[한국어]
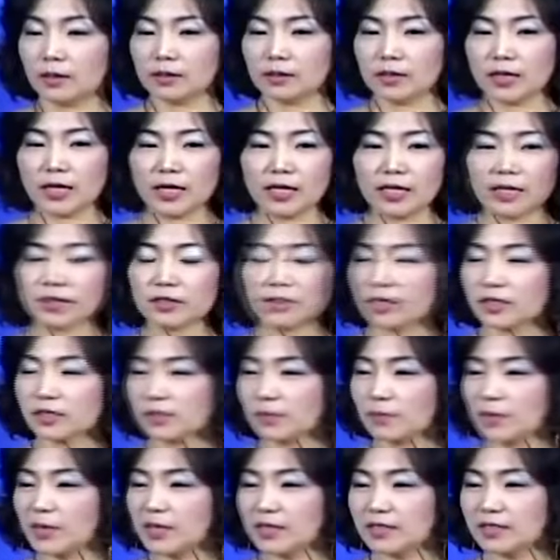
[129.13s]
네, 이렇게
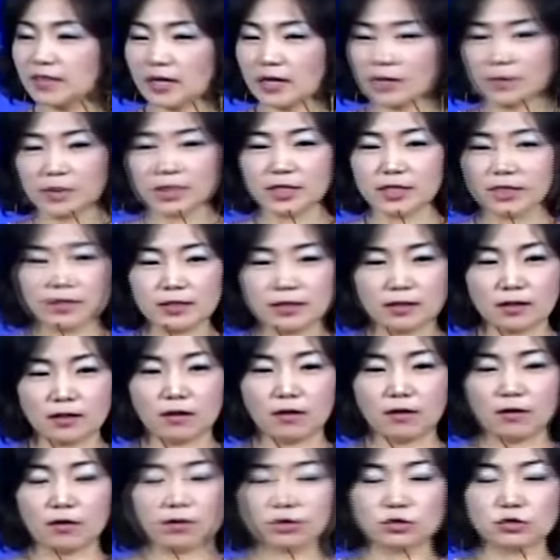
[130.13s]
해서 맨드라미를
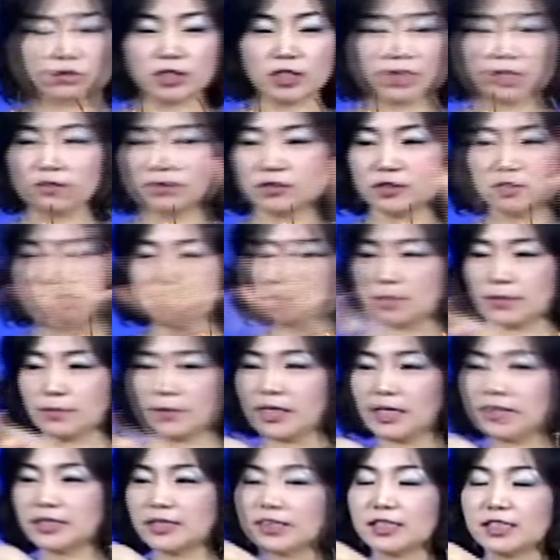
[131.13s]
어, 군데군데 이제
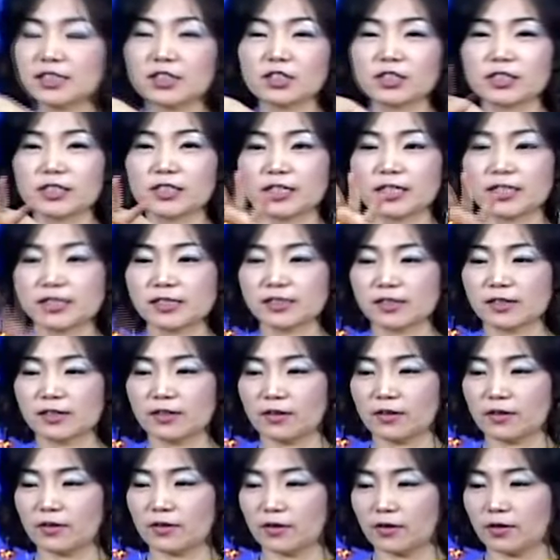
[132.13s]
메스 처리를
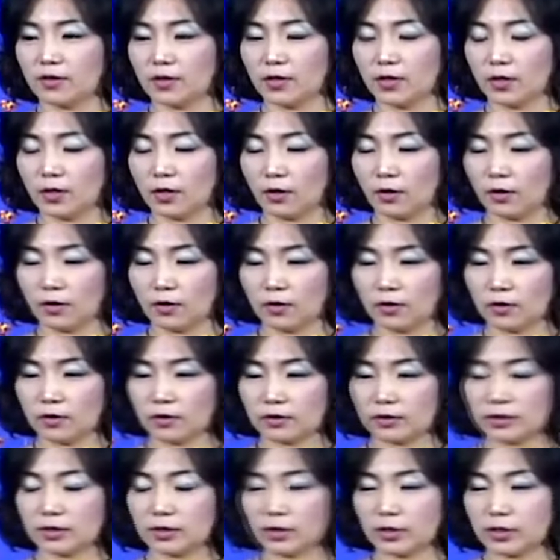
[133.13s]
했어요. 어,
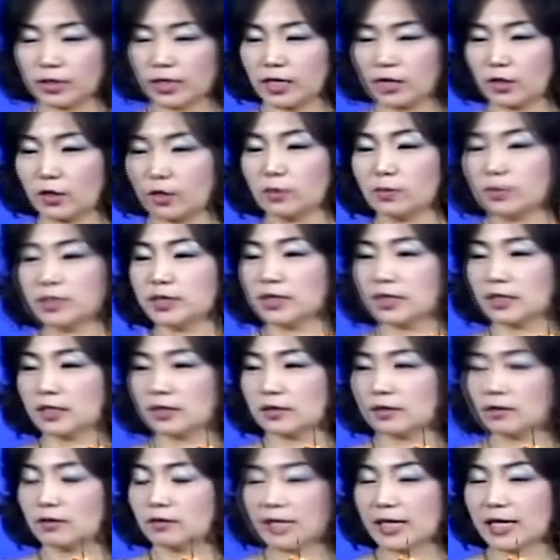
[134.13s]
그러니까
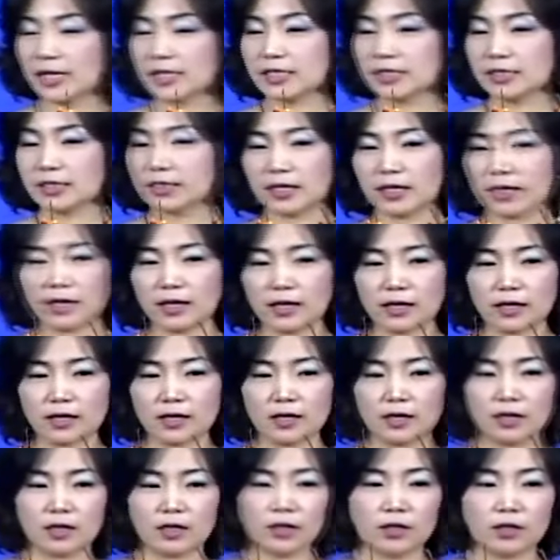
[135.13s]
여러분들께서 사실 때
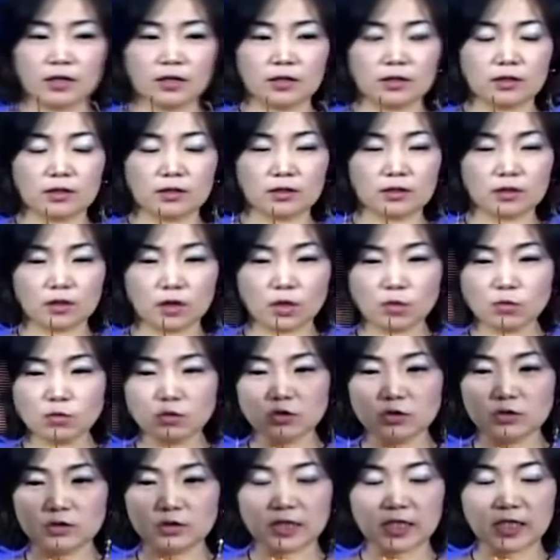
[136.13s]

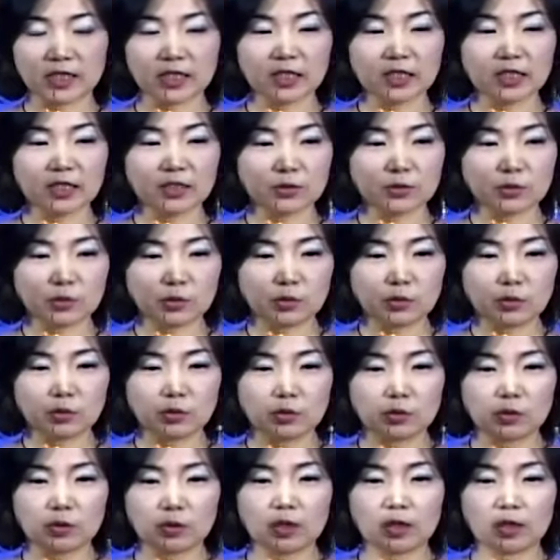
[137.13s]
너무
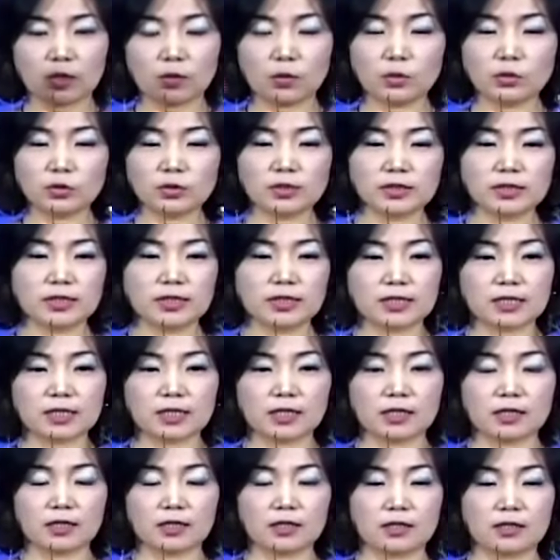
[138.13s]
길고, 그러니까 꽃은
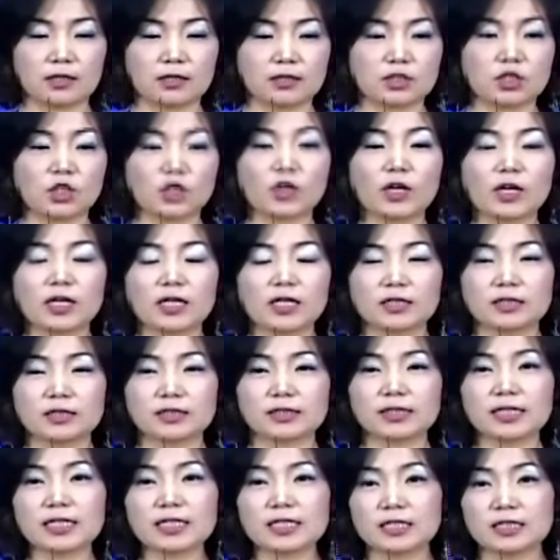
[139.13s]
이제 저라는
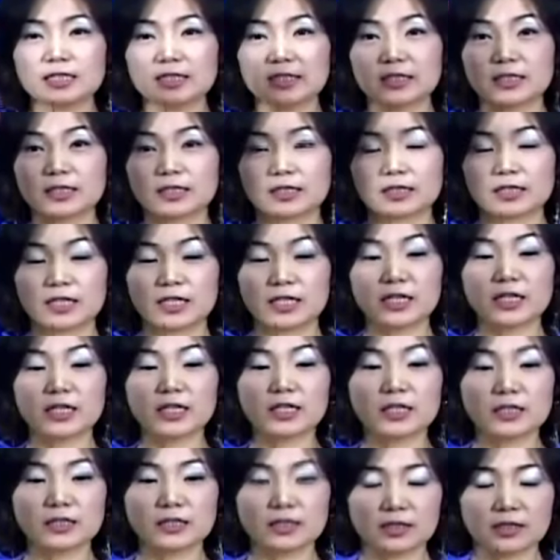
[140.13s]
사실은
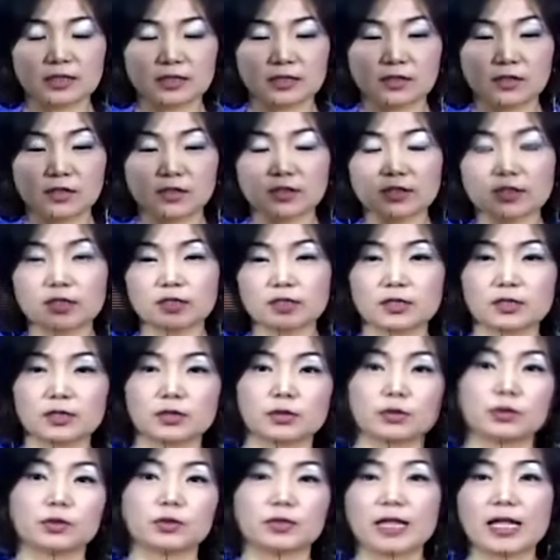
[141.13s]
긴
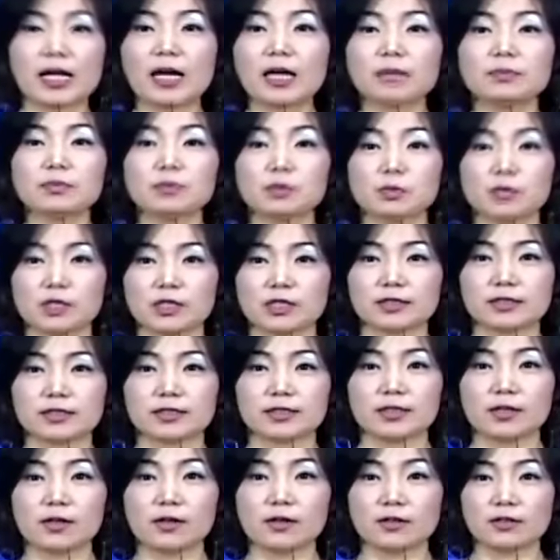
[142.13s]
것일수록
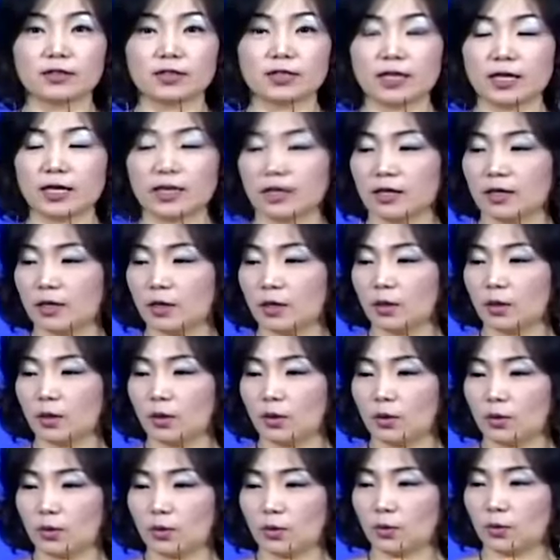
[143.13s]
상품이거든요. 근데
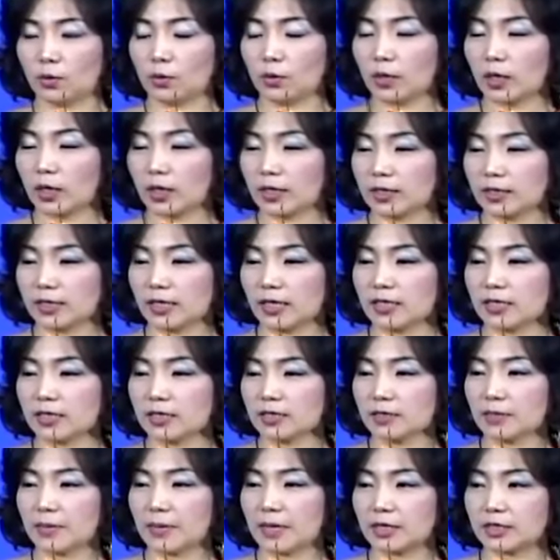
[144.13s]
어, 그렇게까지
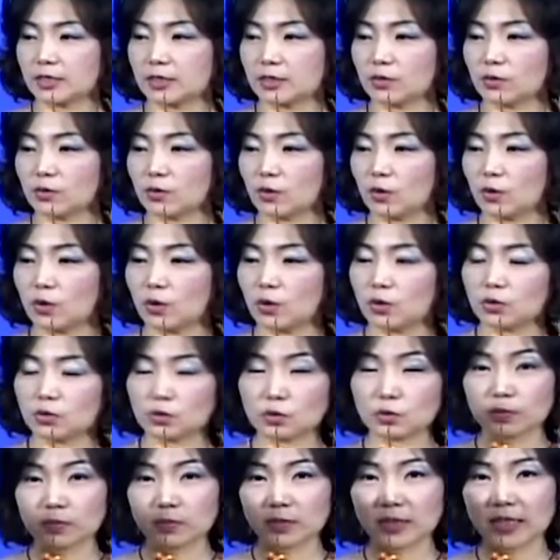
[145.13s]
하시지 마시고
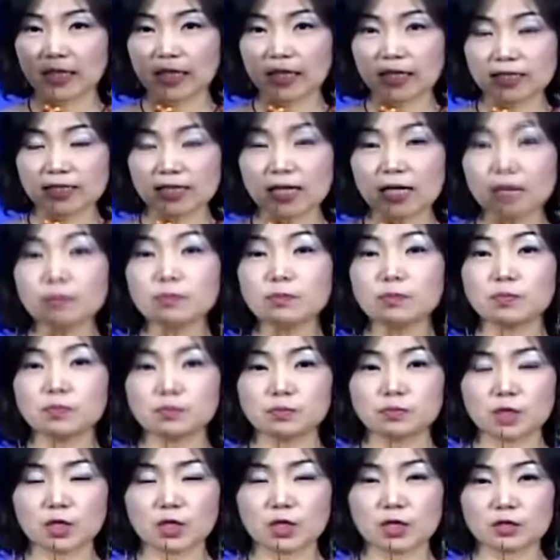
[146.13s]
좀 키가
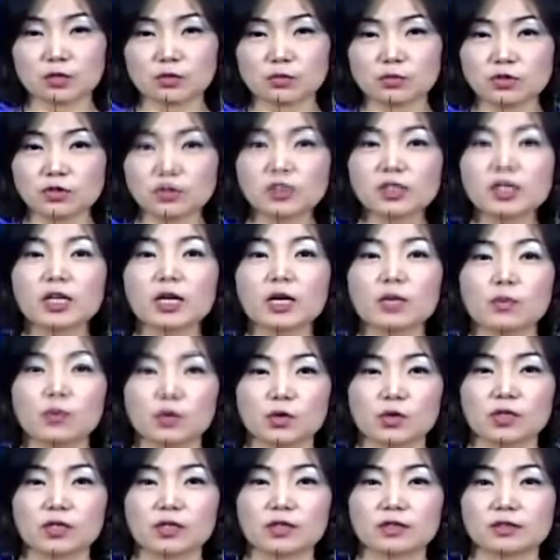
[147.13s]
짧더라도 풍성해
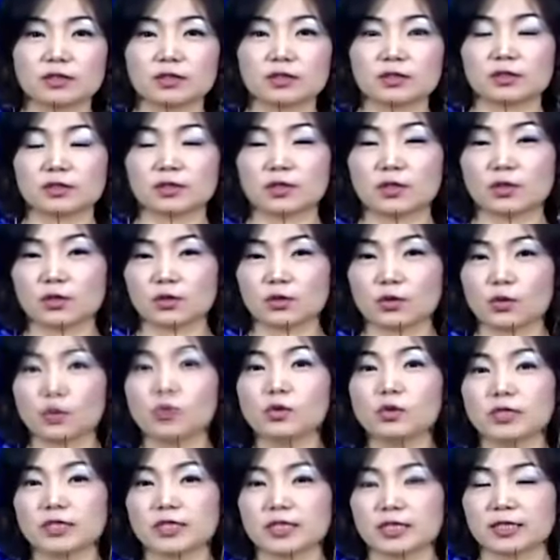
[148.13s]
보이는 걸
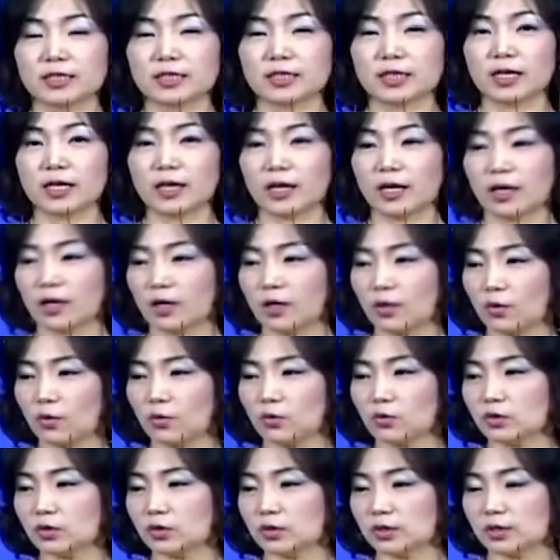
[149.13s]
고르시는 게
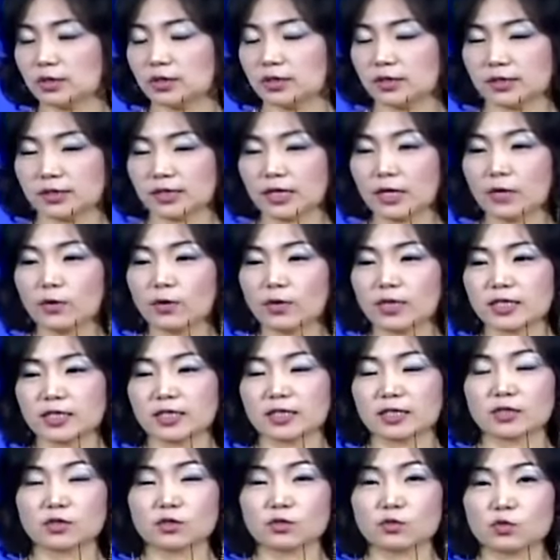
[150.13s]
오늘은
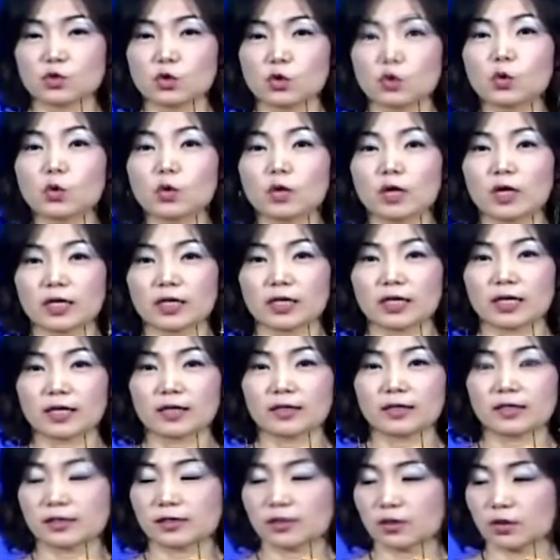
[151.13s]
사용하시기에 좀 좋을 것 같아요.
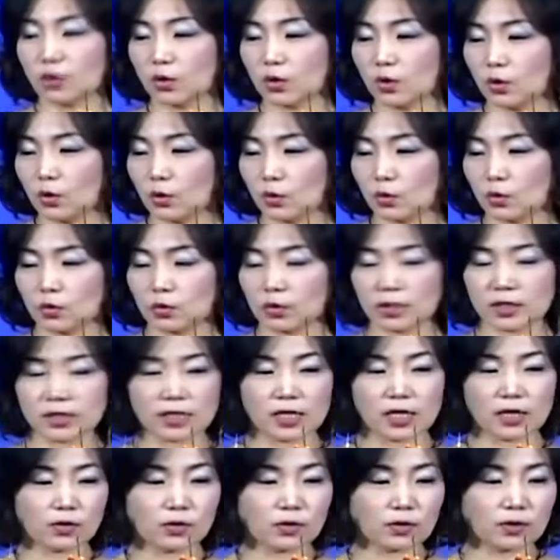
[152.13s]
그래서 그렇게
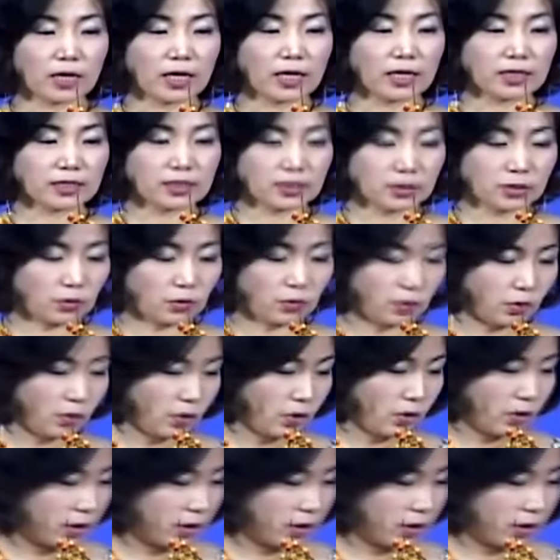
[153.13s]
사용을 하시고,